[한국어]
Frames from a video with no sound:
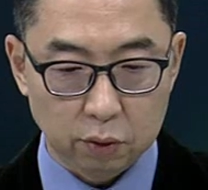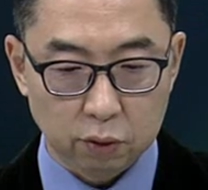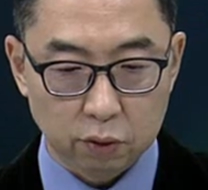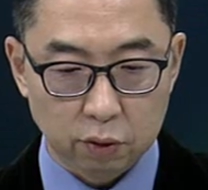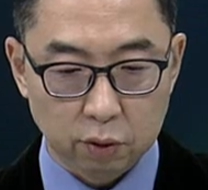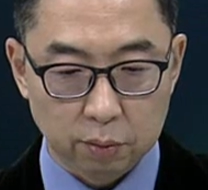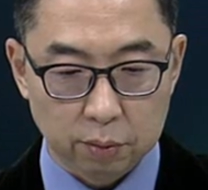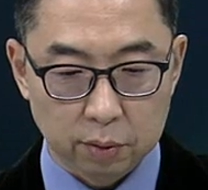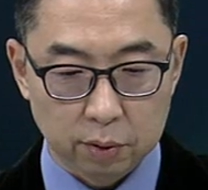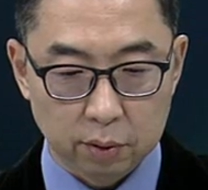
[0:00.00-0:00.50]

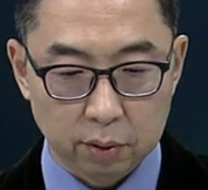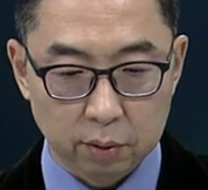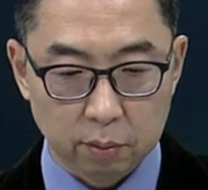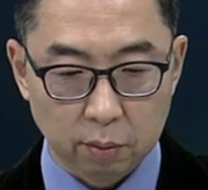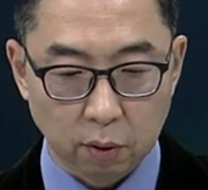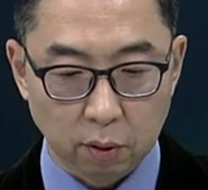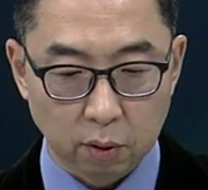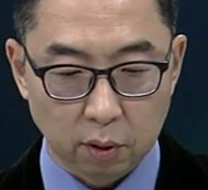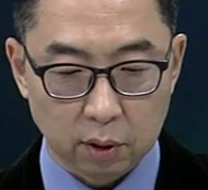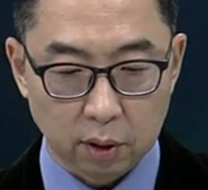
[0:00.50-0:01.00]

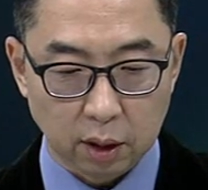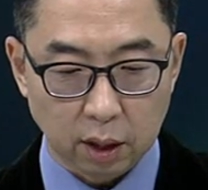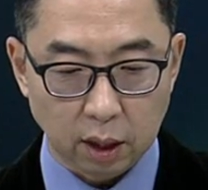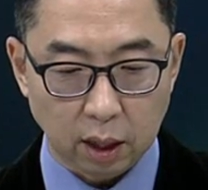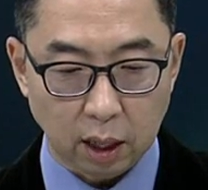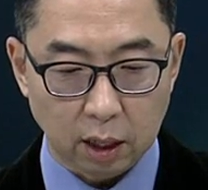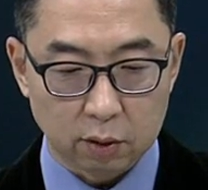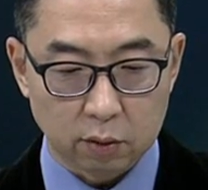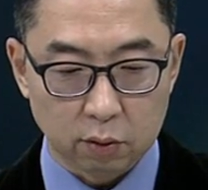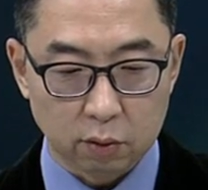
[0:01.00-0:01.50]
수급은 뭐
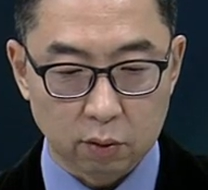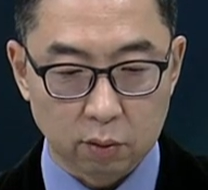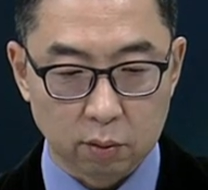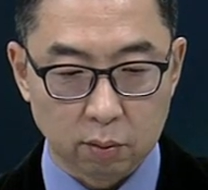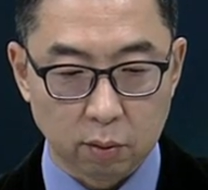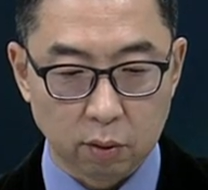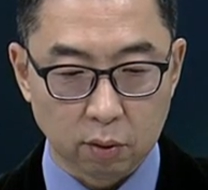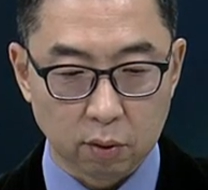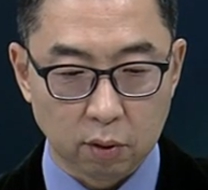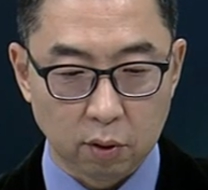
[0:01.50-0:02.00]
그때 아주
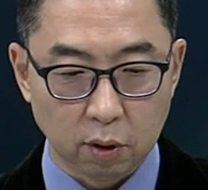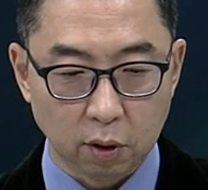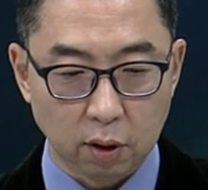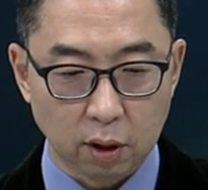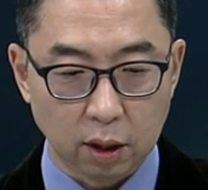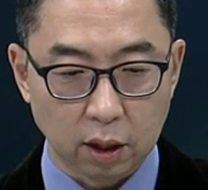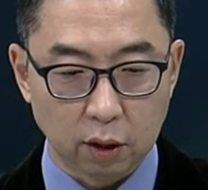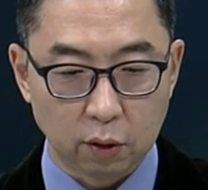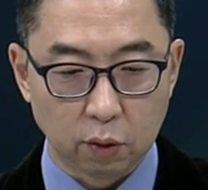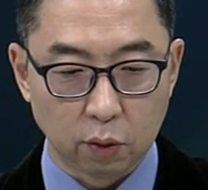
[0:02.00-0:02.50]
뭐
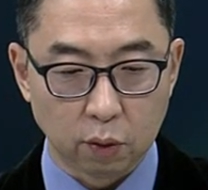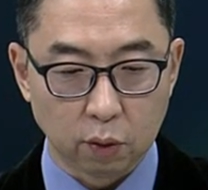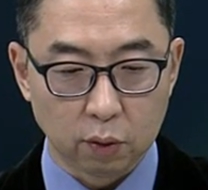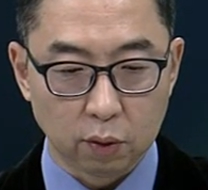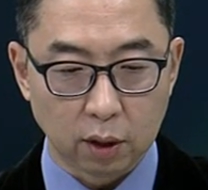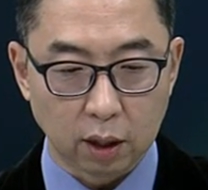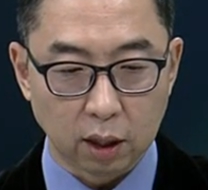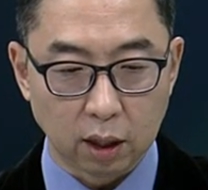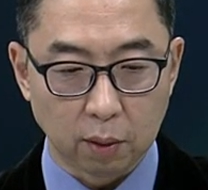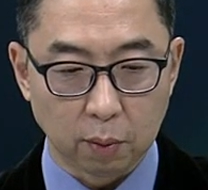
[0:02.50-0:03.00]
뛰어나게
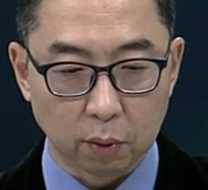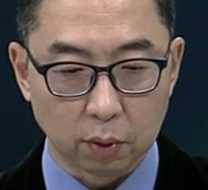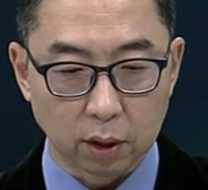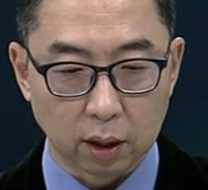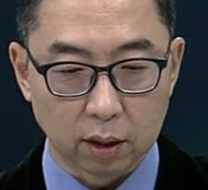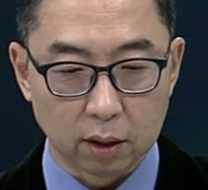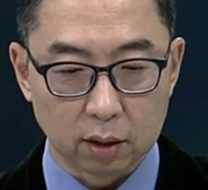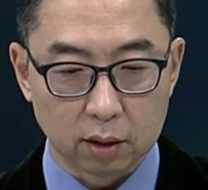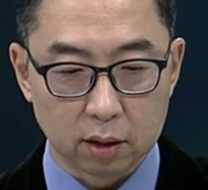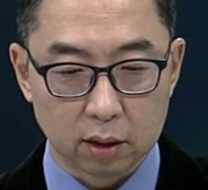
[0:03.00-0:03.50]

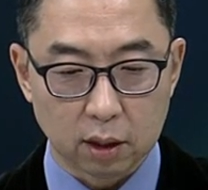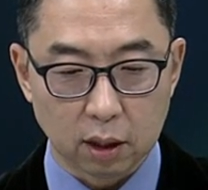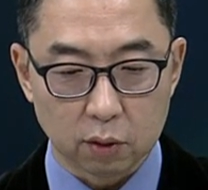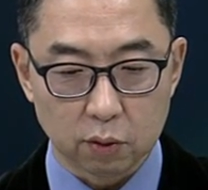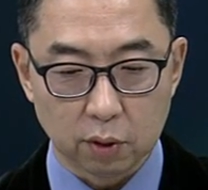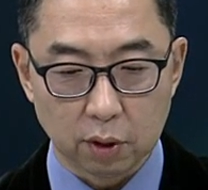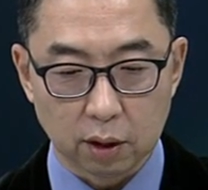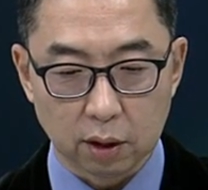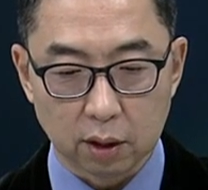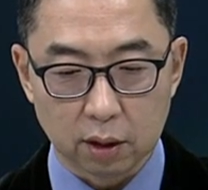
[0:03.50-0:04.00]
들어온다기보다는
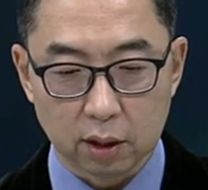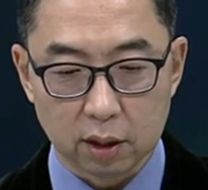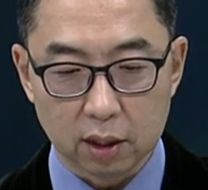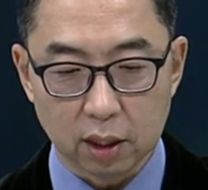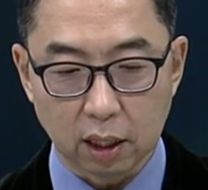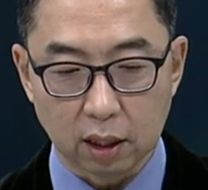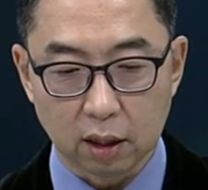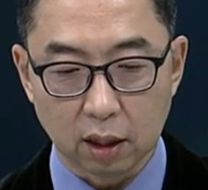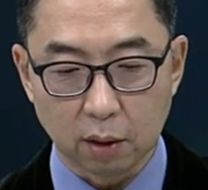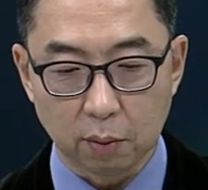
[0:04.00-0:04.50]
시가총액이
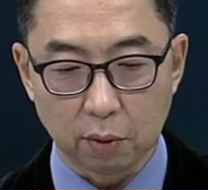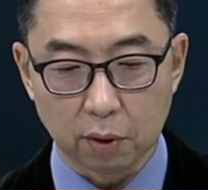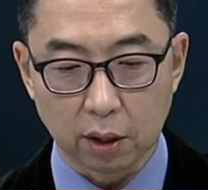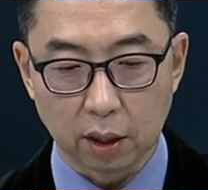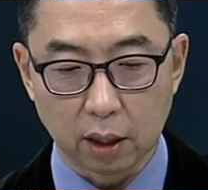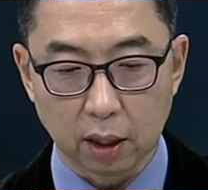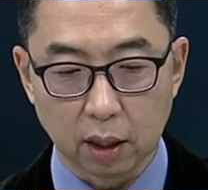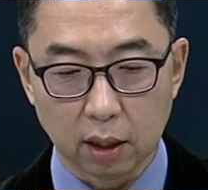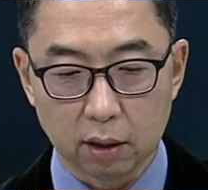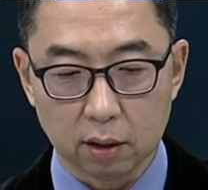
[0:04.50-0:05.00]
크지 않다
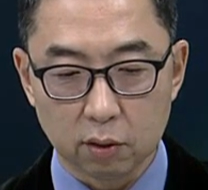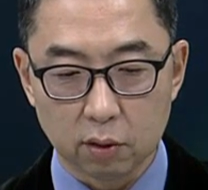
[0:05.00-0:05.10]
보니까